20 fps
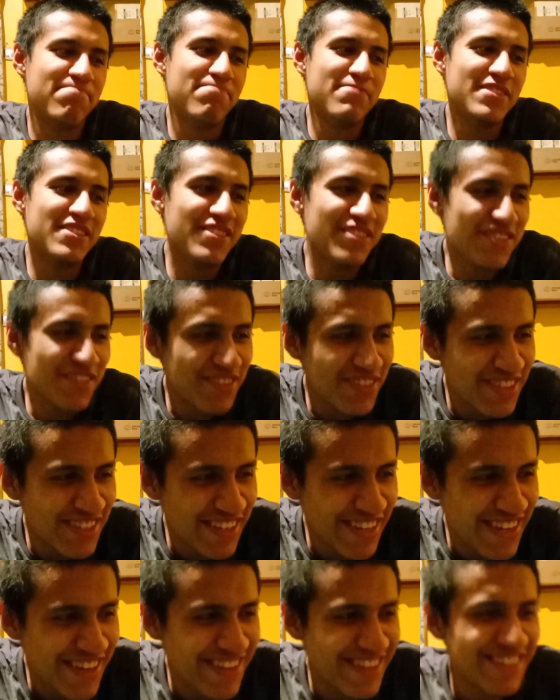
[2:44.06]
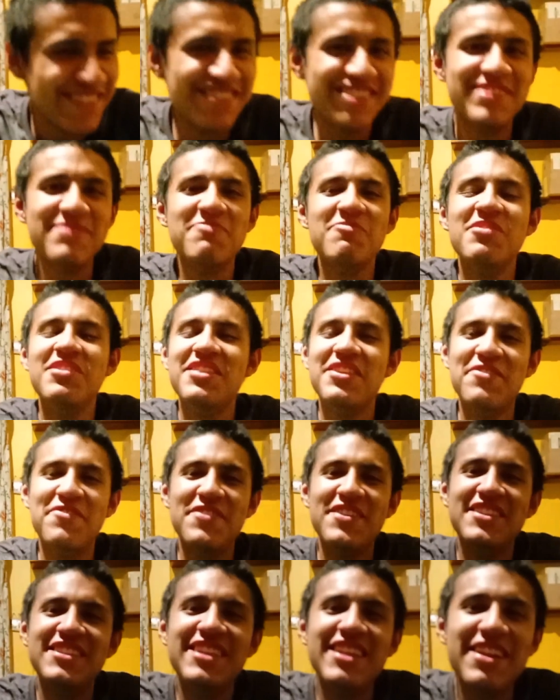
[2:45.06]
Pues no sé si es muy
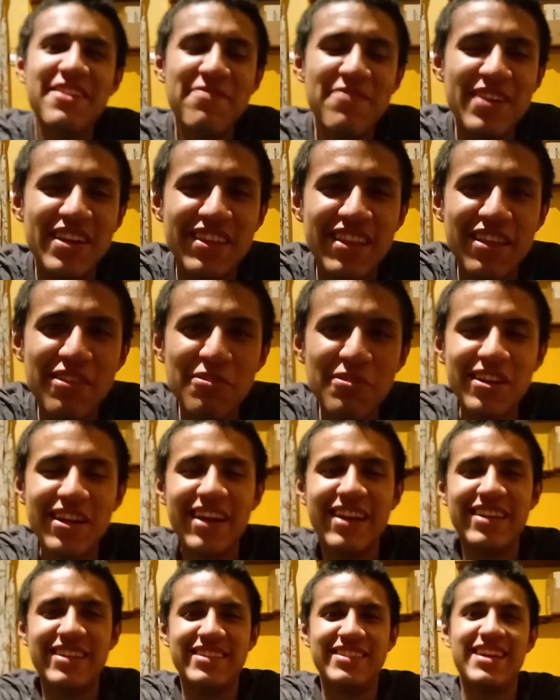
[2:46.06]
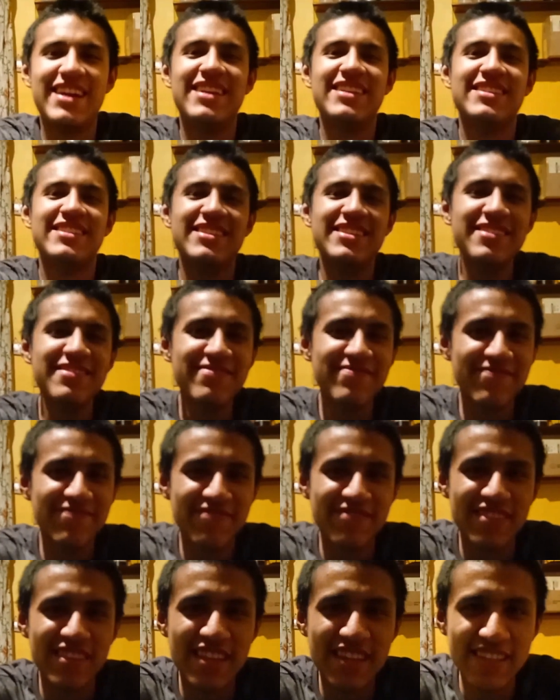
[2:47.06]
difícil en verdad organizarse,
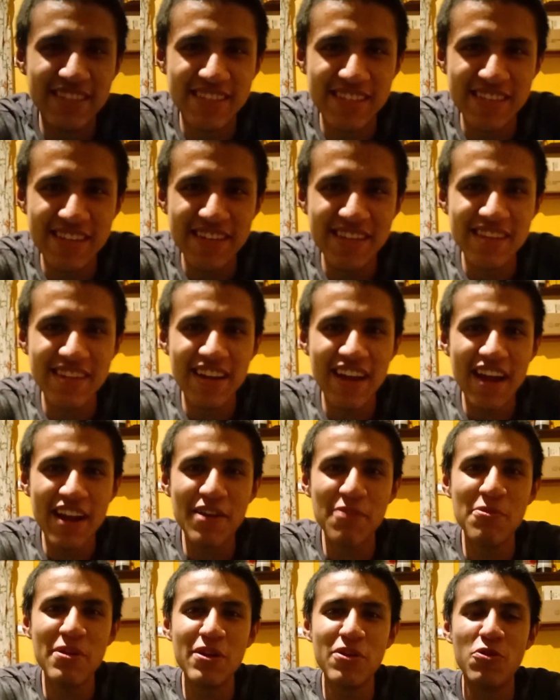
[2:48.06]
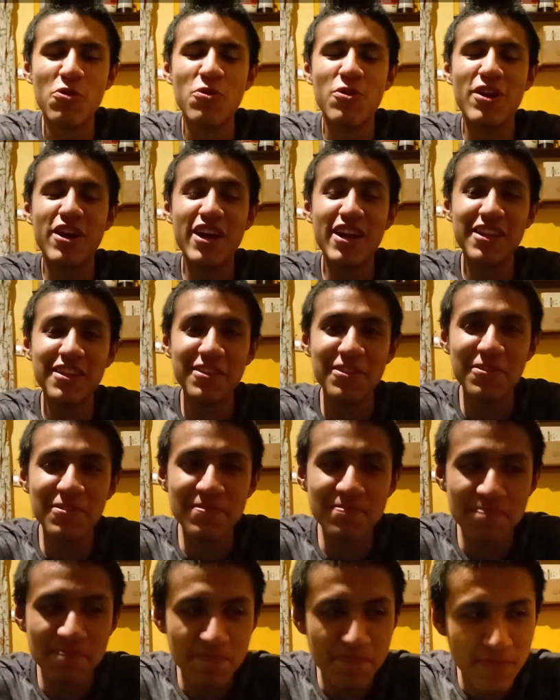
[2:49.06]
decir algo en
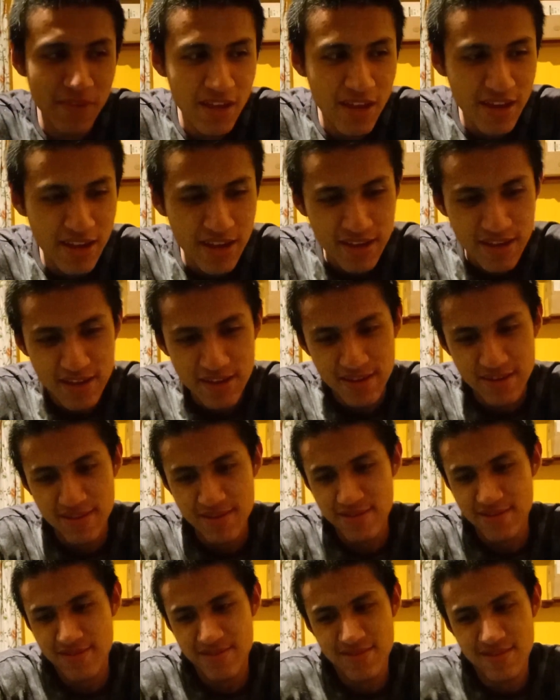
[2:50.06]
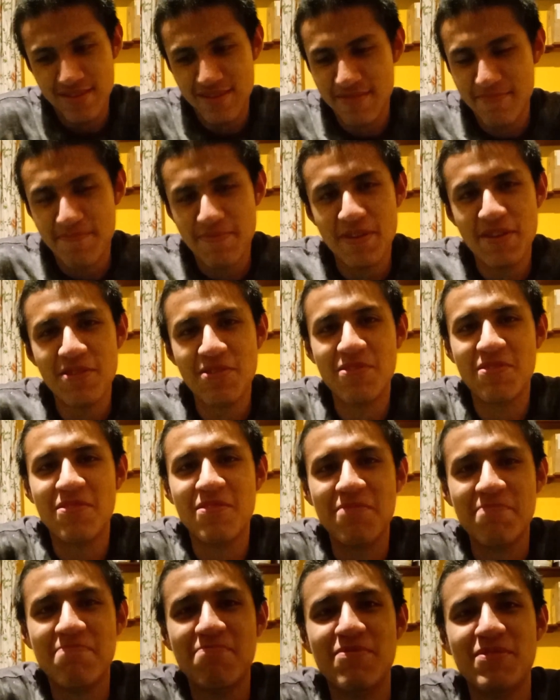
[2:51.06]
concreto,
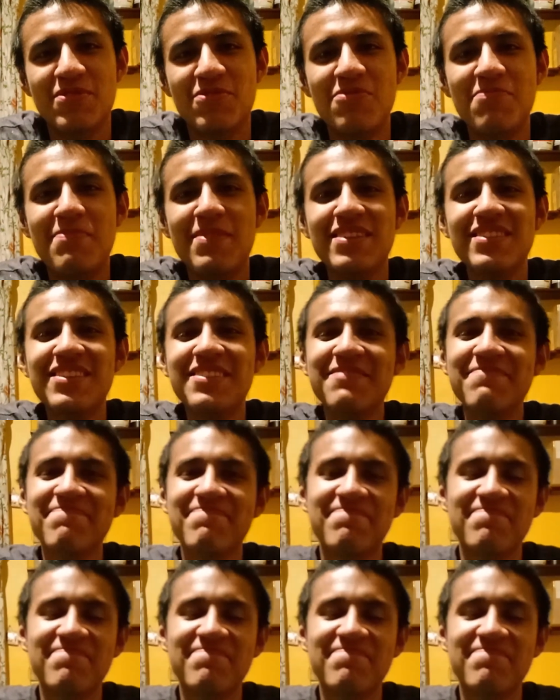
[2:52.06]
pero pues no pasa.